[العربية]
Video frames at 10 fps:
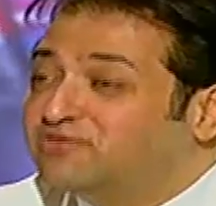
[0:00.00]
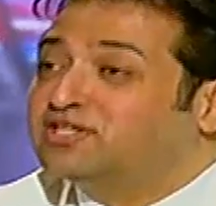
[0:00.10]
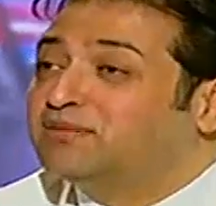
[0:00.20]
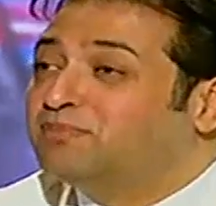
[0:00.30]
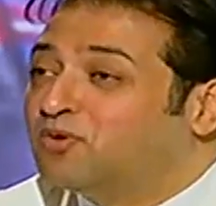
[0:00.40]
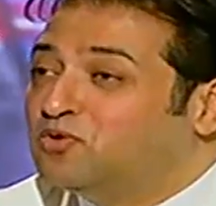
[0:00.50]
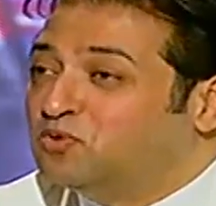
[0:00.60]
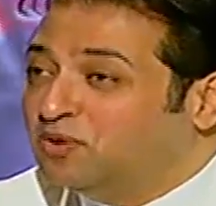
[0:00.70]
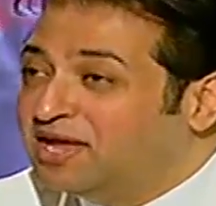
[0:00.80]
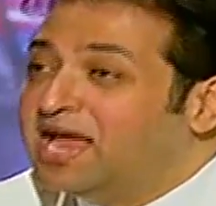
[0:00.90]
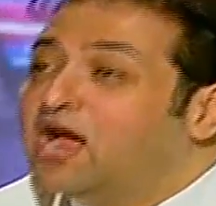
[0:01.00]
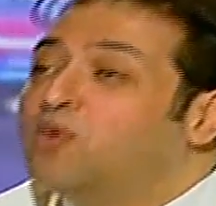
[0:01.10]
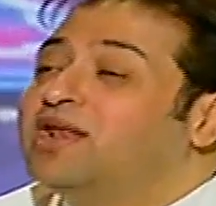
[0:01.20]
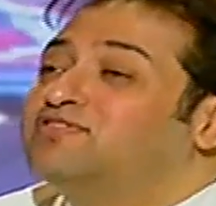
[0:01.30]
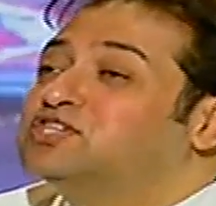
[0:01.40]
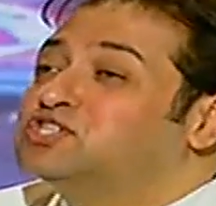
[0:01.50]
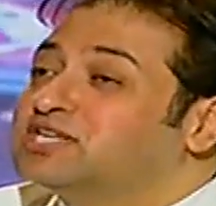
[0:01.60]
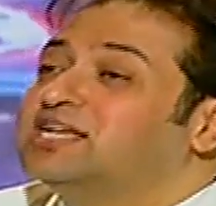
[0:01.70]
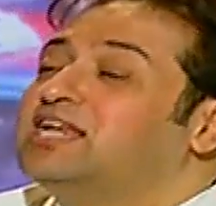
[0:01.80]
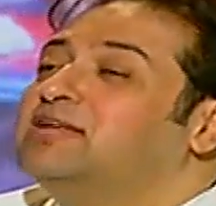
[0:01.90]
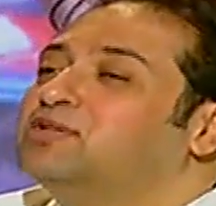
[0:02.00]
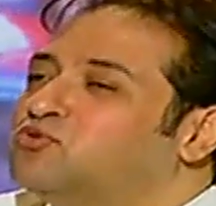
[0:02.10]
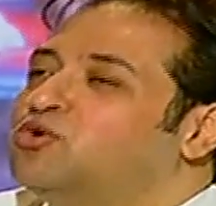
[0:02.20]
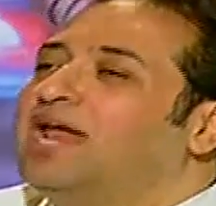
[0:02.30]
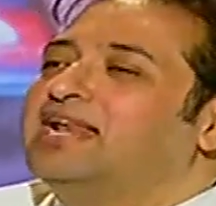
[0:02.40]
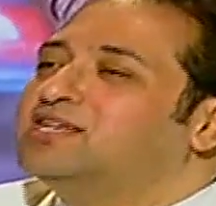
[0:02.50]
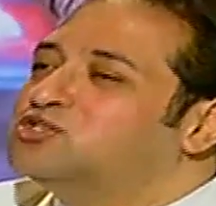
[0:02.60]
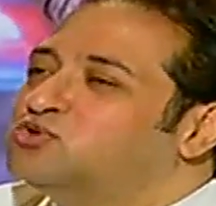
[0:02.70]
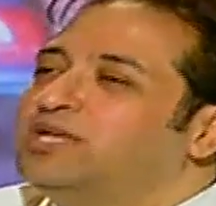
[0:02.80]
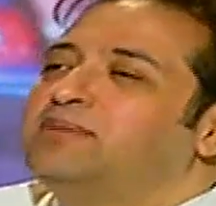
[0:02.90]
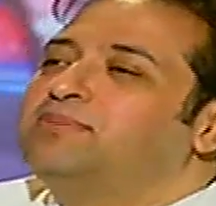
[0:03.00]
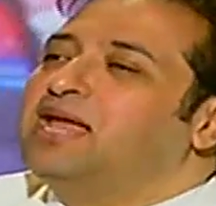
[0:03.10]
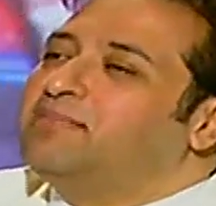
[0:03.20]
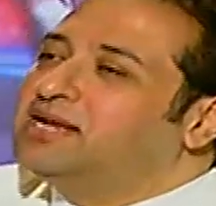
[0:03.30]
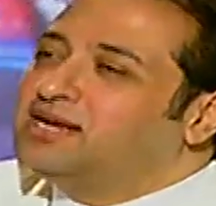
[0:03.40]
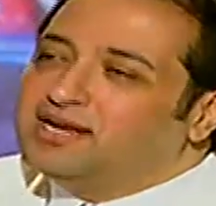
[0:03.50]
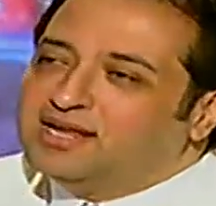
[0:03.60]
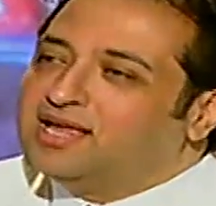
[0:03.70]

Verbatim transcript: دي في الطب كله لا هو نفس الشخصيه اللي بتقول على الانسولين بيعمل